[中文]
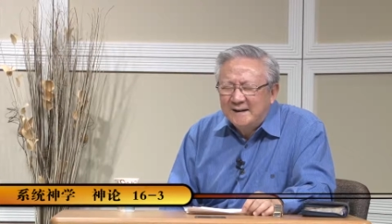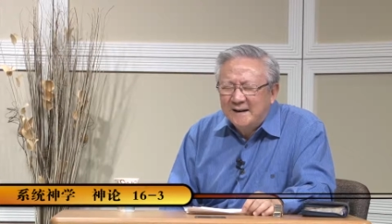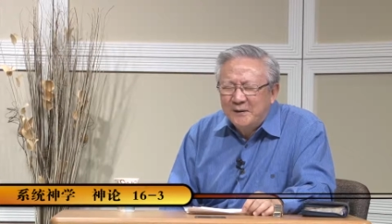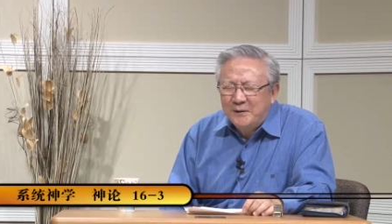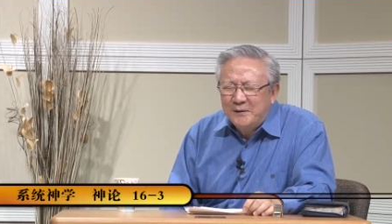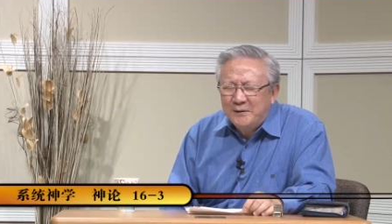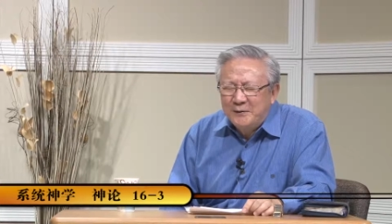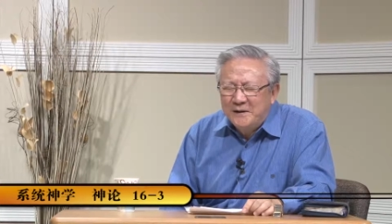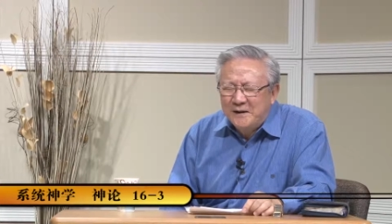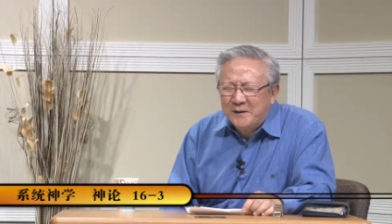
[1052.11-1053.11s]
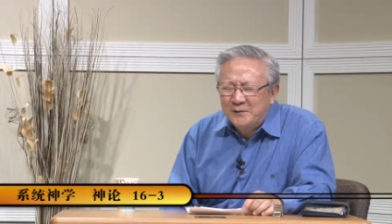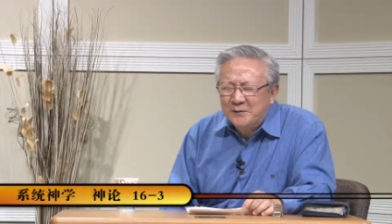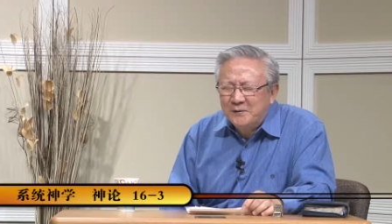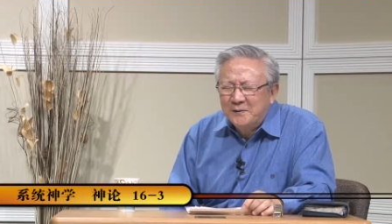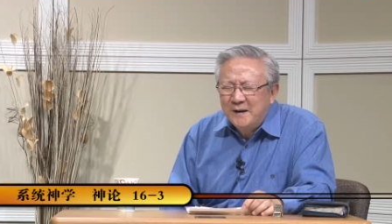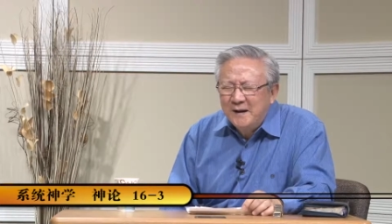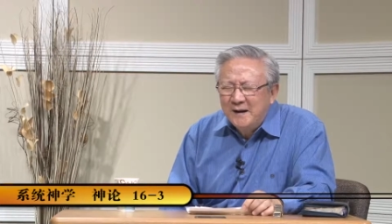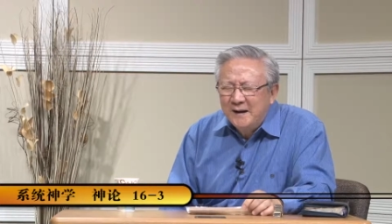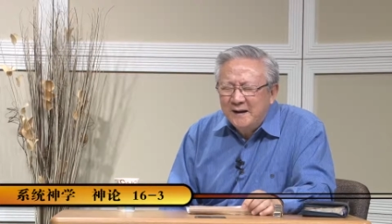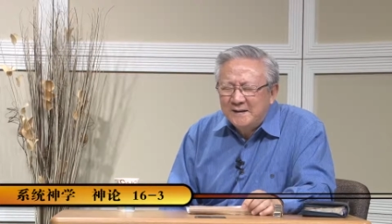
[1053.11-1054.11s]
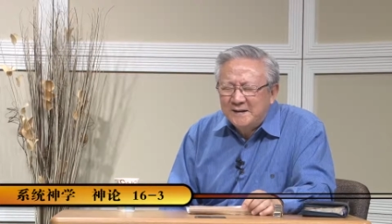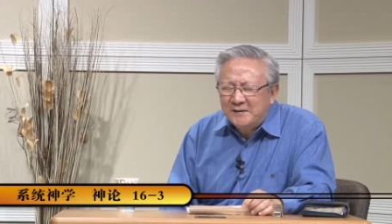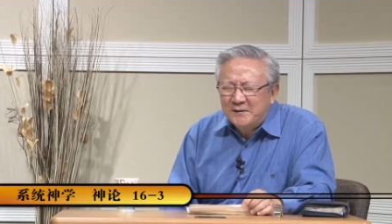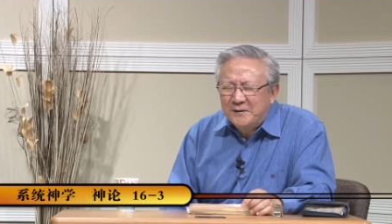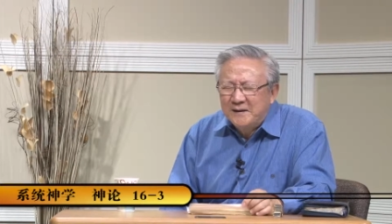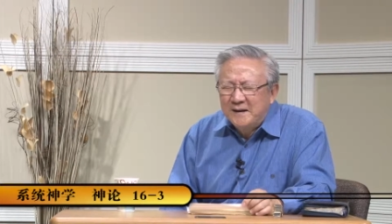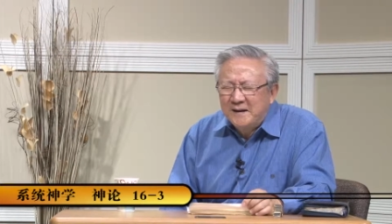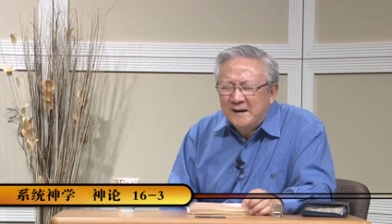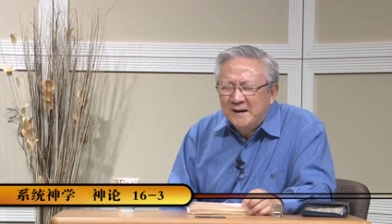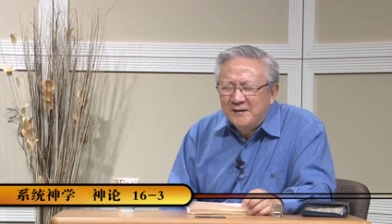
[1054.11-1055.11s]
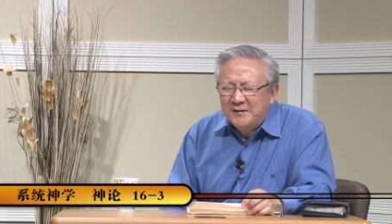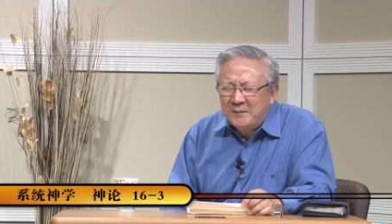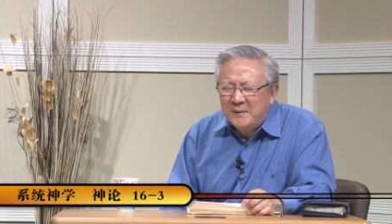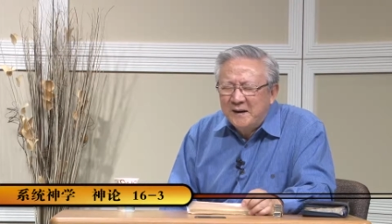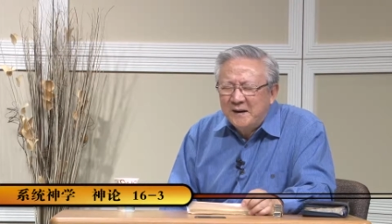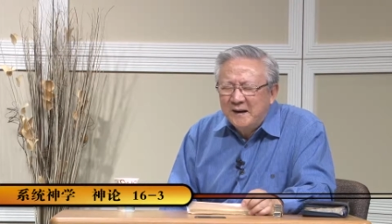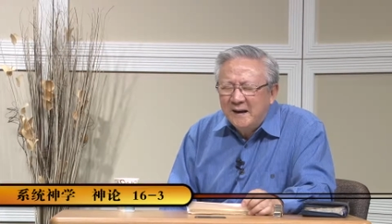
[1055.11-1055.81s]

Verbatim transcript: 能够与你沟通啊，享受你的生命。